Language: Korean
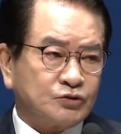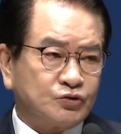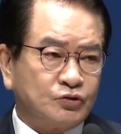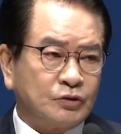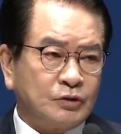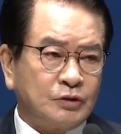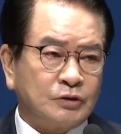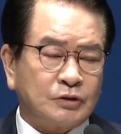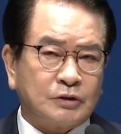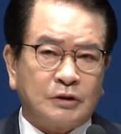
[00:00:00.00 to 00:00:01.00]

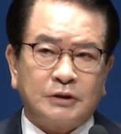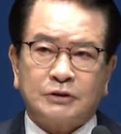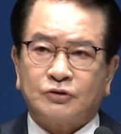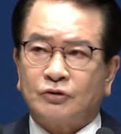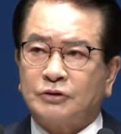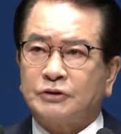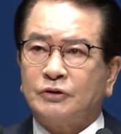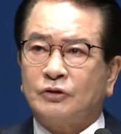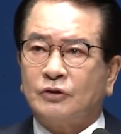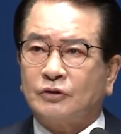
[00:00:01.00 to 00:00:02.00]
주는
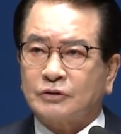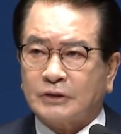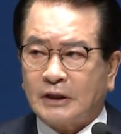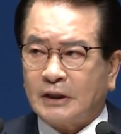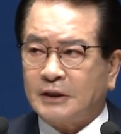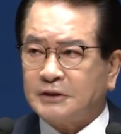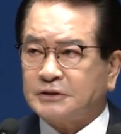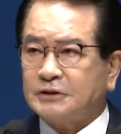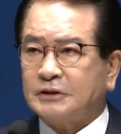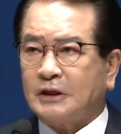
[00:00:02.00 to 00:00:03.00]
그리스도시요
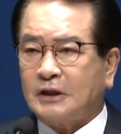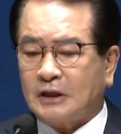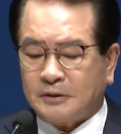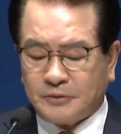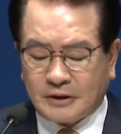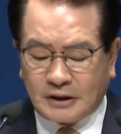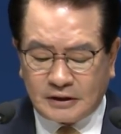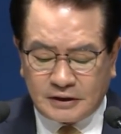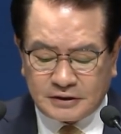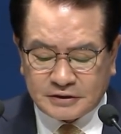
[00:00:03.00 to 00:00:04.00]
살아계신 하나님의
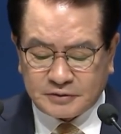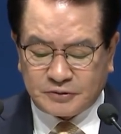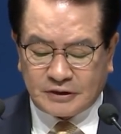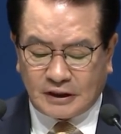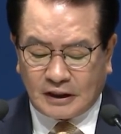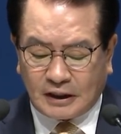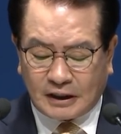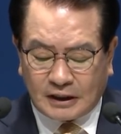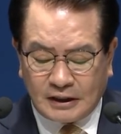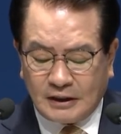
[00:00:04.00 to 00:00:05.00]

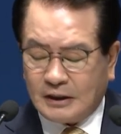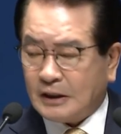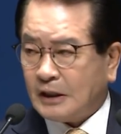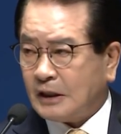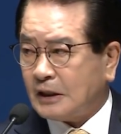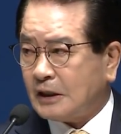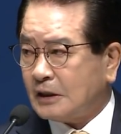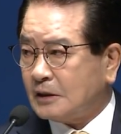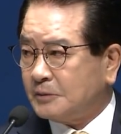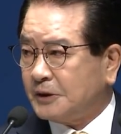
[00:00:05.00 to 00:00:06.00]
아들이십니다.
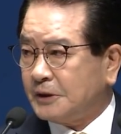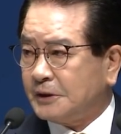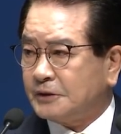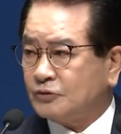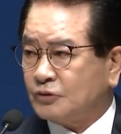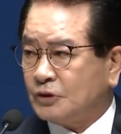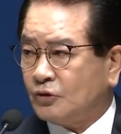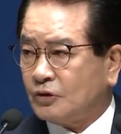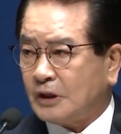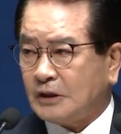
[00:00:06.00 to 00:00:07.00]
아멘. 우리
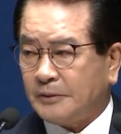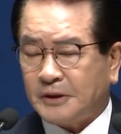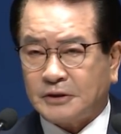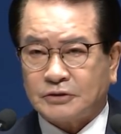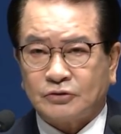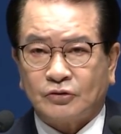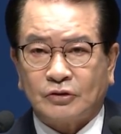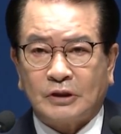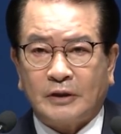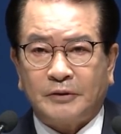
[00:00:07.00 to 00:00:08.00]
온라인 예배되는
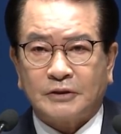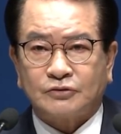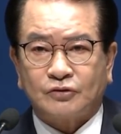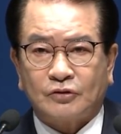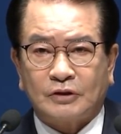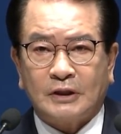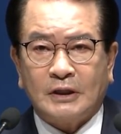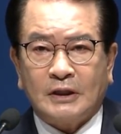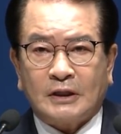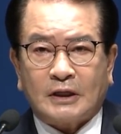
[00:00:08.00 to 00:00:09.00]
성도들, 해외 성도들
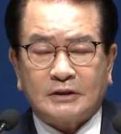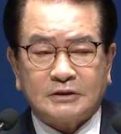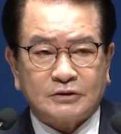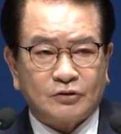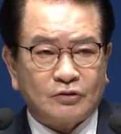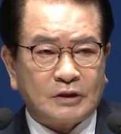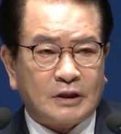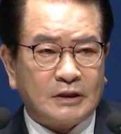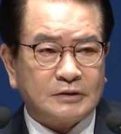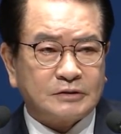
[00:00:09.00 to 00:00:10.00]
같이 서로
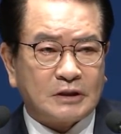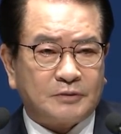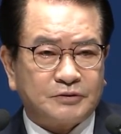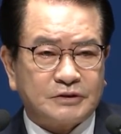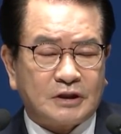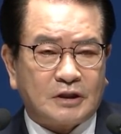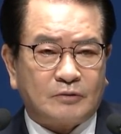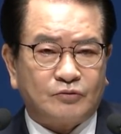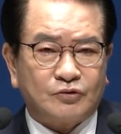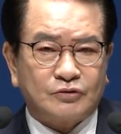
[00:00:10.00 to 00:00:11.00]
다 인사합시다.
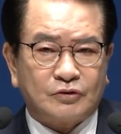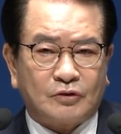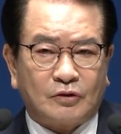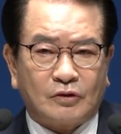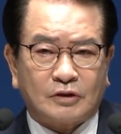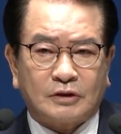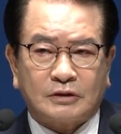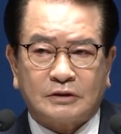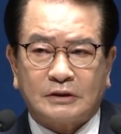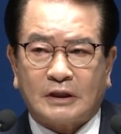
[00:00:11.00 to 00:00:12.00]

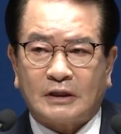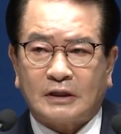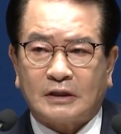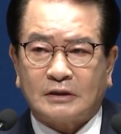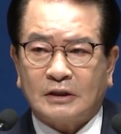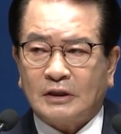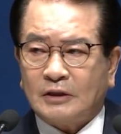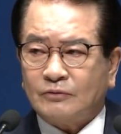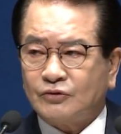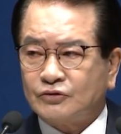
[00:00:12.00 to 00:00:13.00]
무조건 하나
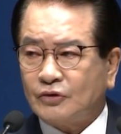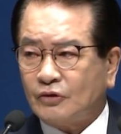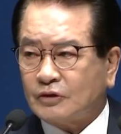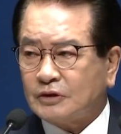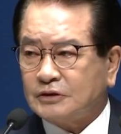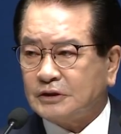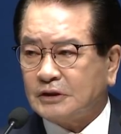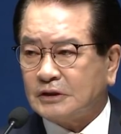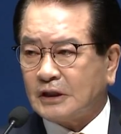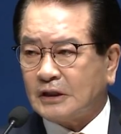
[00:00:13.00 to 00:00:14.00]

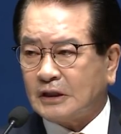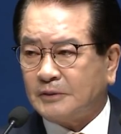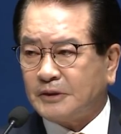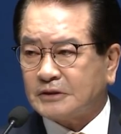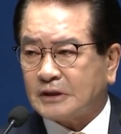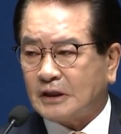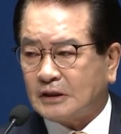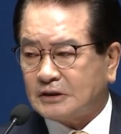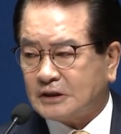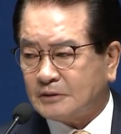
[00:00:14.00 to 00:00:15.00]
무조건적인 하나님의 사랑을